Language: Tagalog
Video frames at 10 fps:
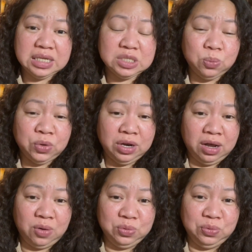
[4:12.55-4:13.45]
Isang buwan lang
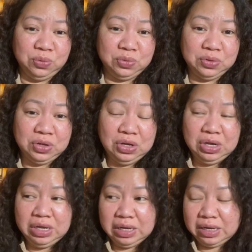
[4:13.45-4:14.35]
ako doon.
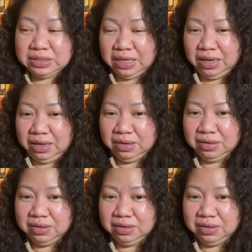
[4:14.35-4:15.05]
Kasi,